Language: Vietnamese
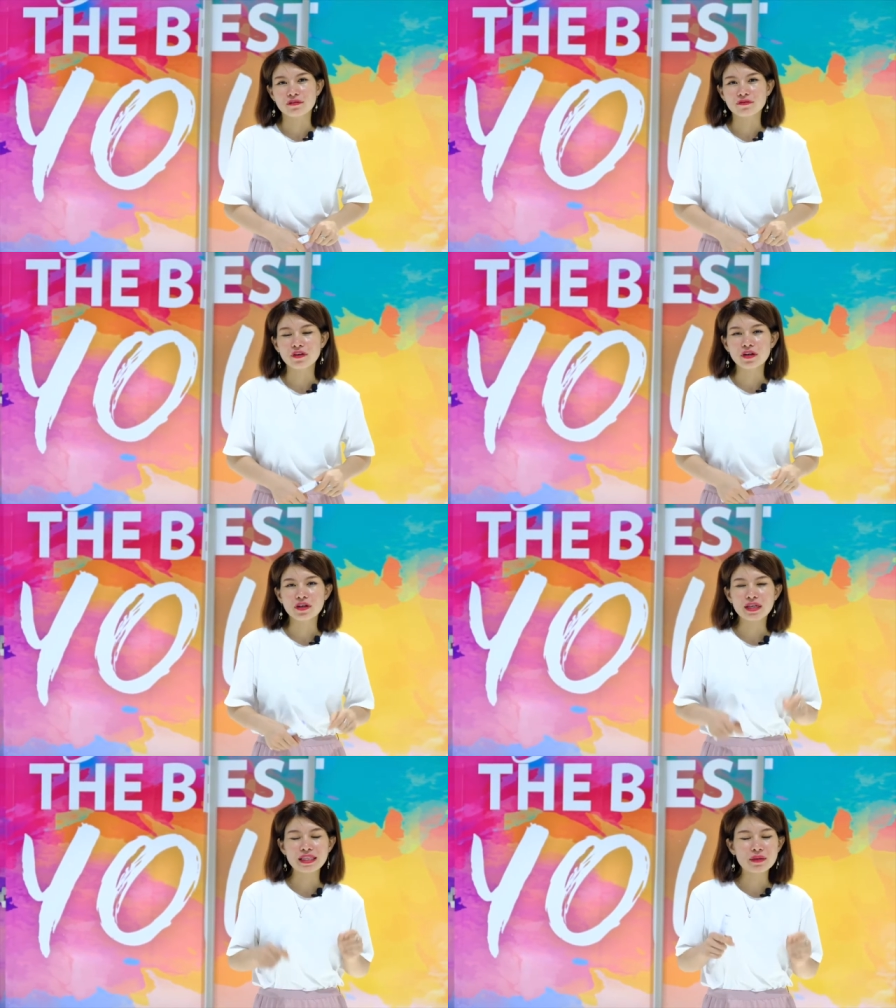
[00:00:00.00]

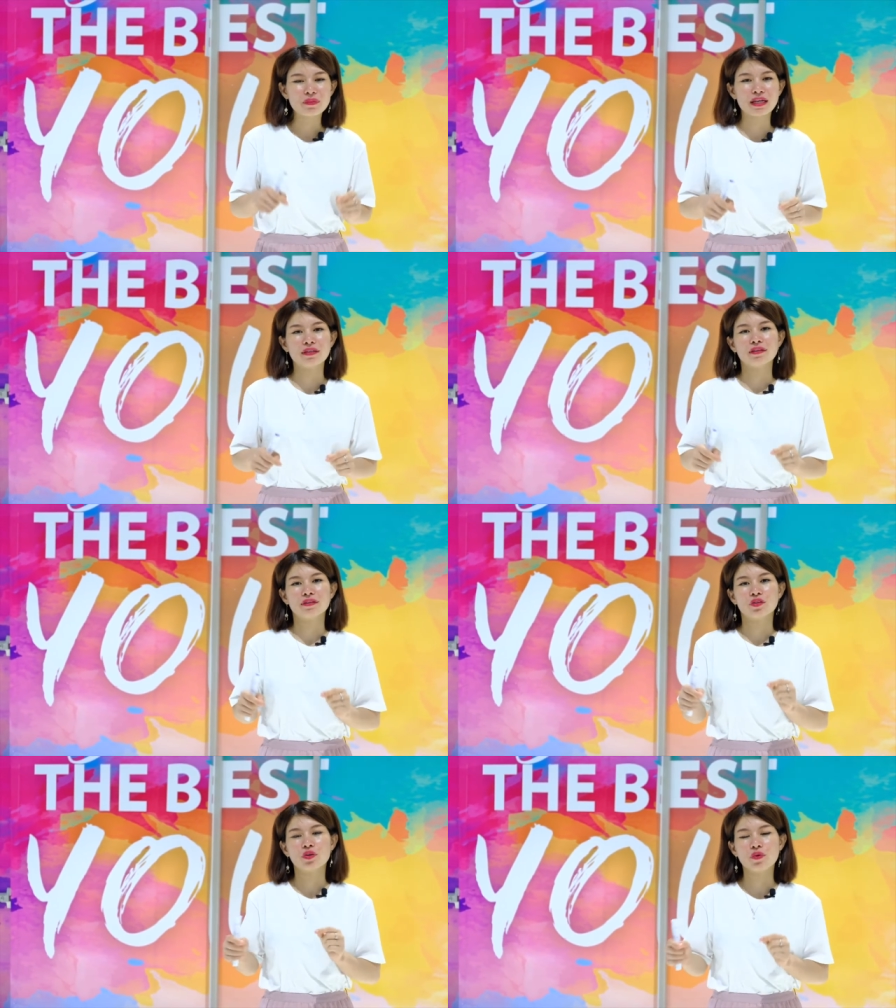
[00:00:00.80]
với cái tiềm năng
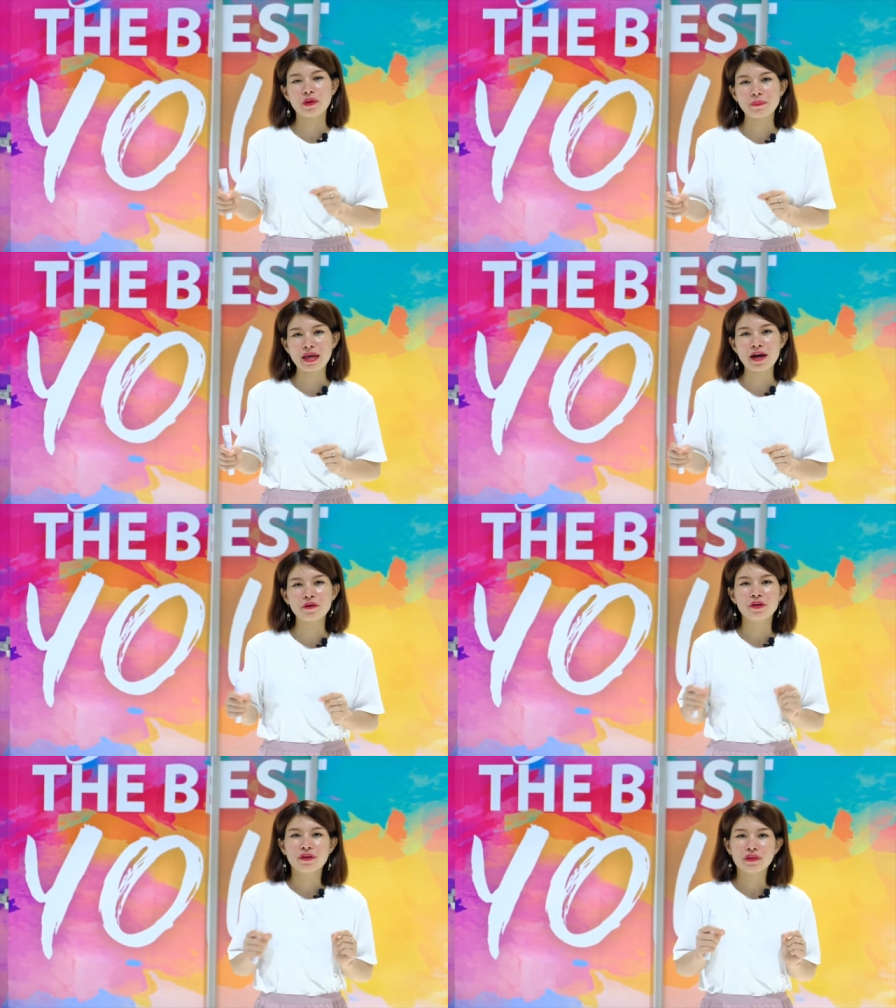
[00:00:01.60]
thu nhập
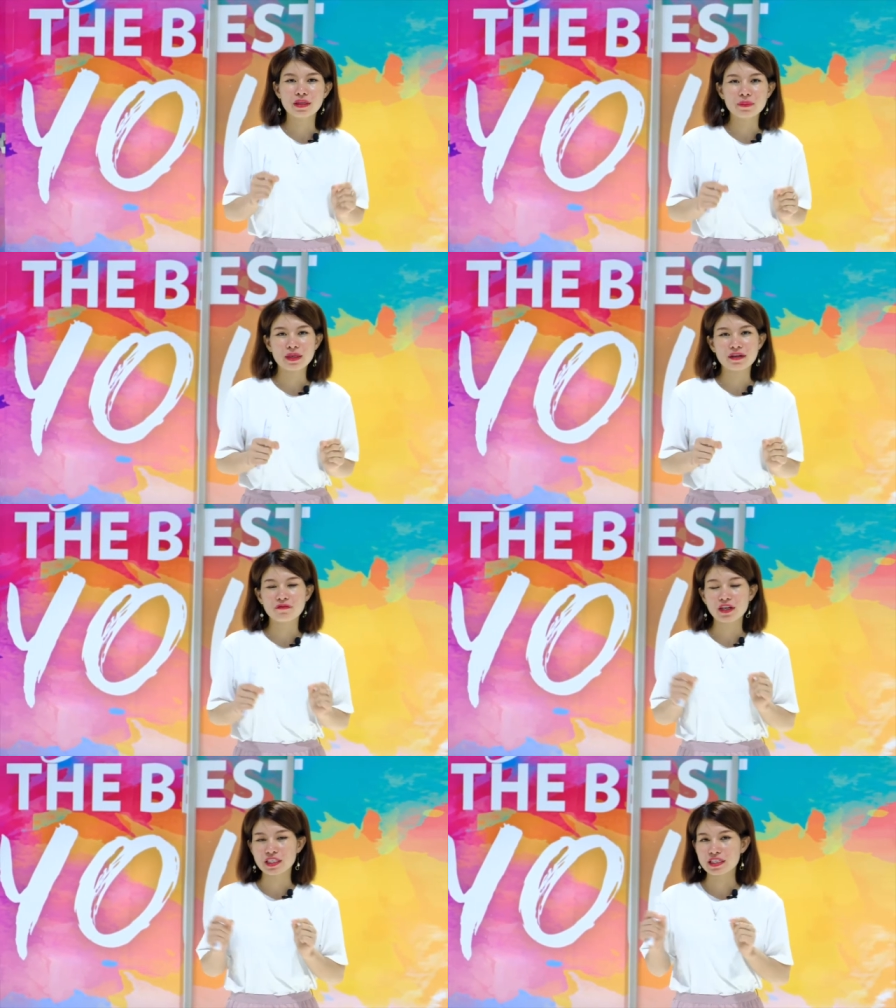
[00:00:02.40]
cao, tiềm năng
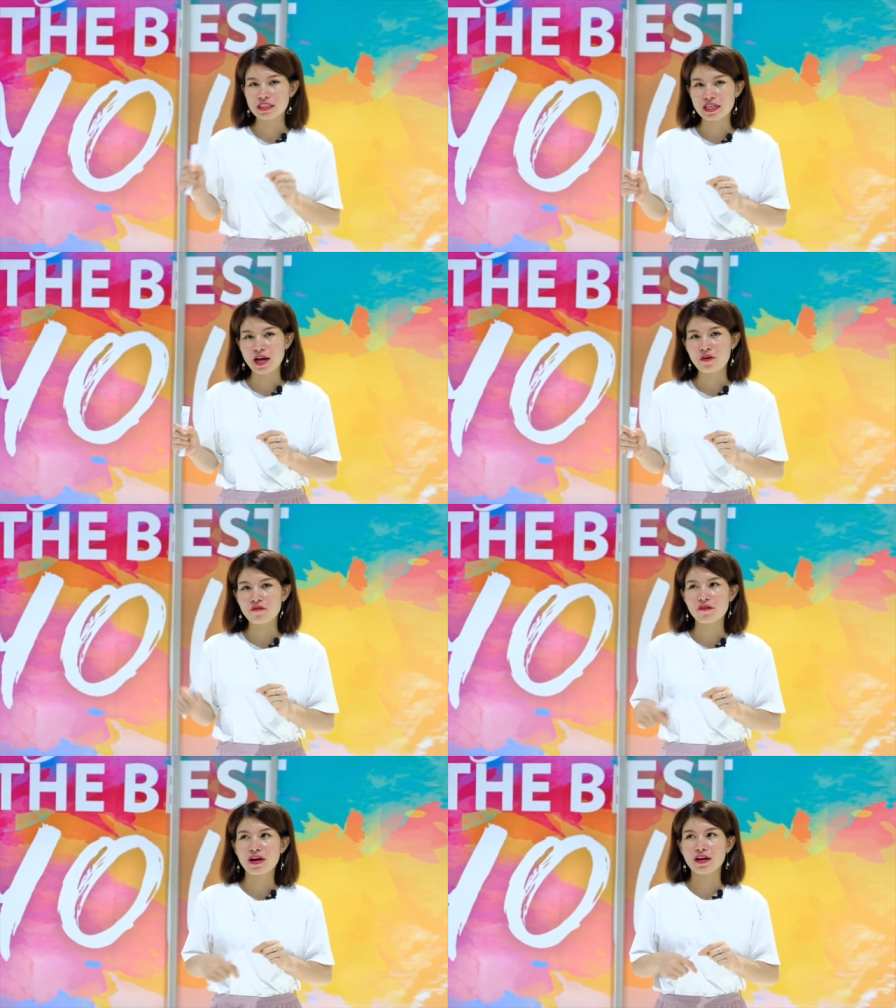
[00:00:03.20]
phát triển
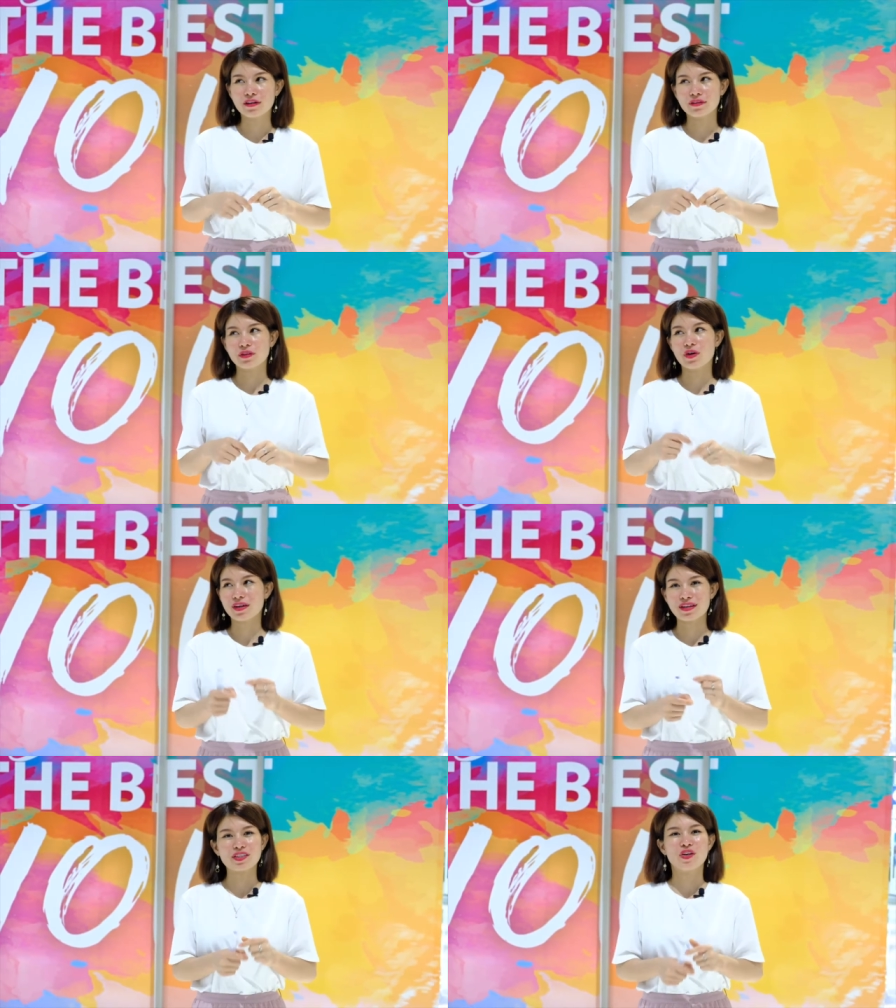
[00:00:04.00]
cao, và
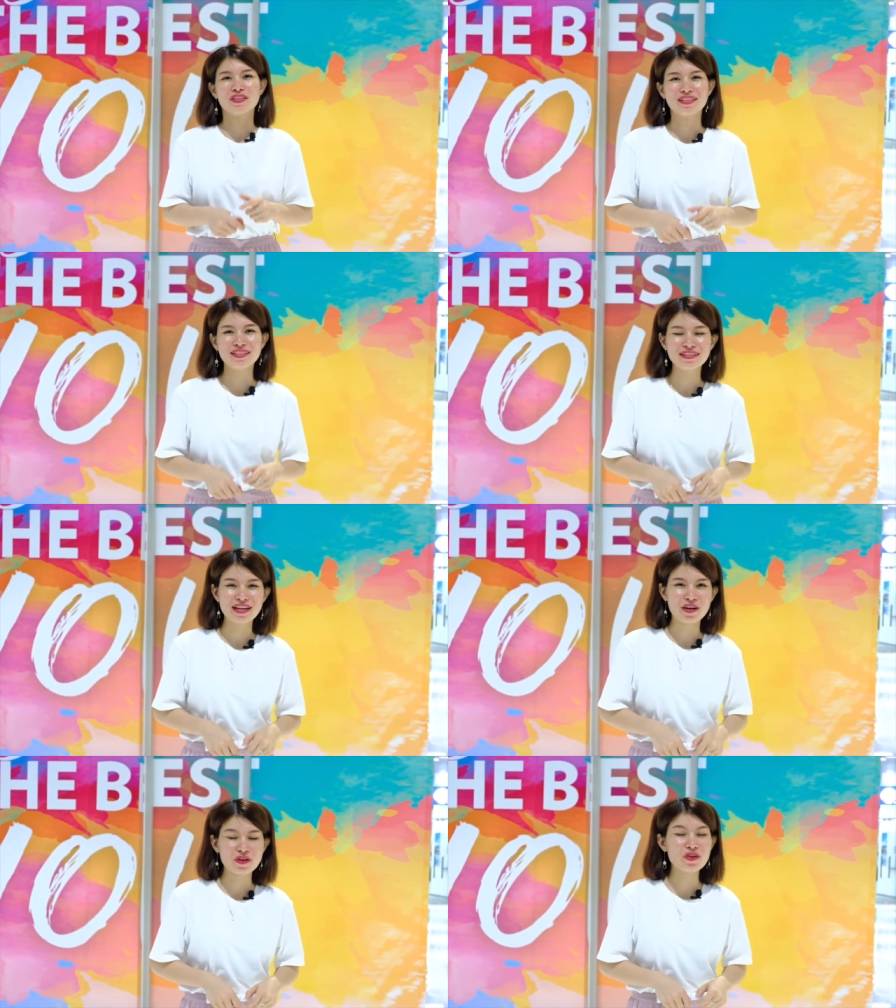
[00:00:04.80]
hoặc là chọn những nơi
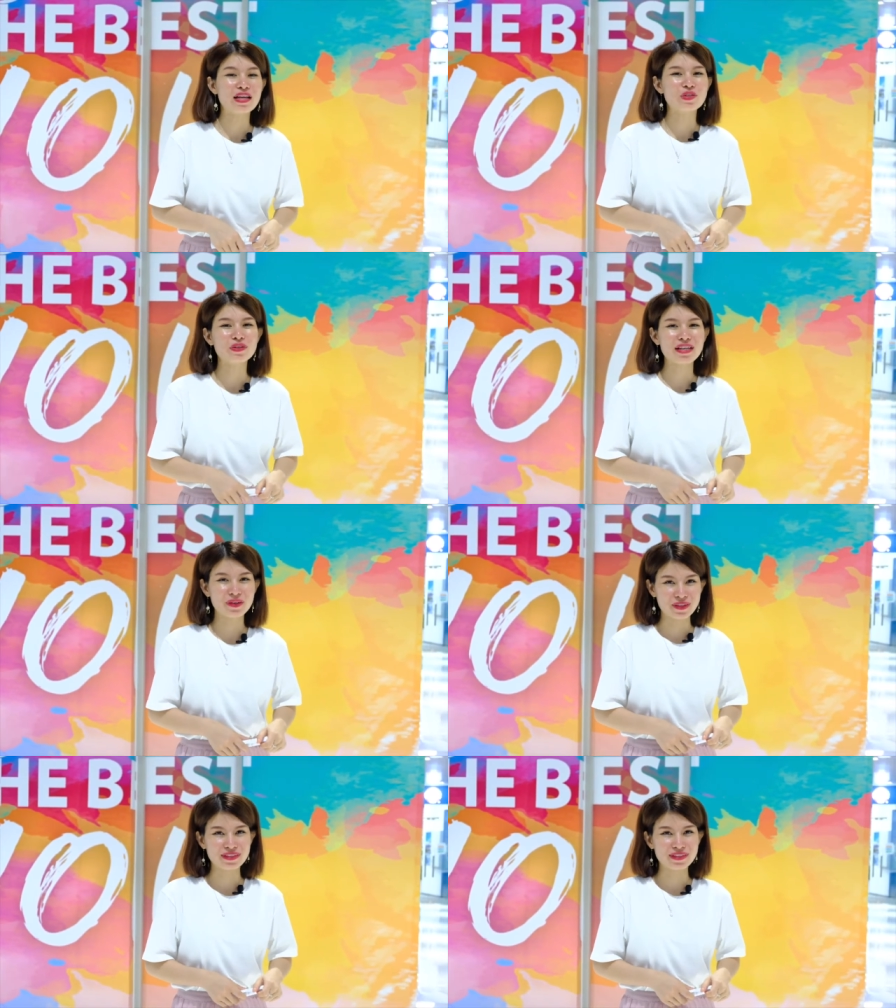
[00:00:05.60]
nào có lãi suất cao hơn.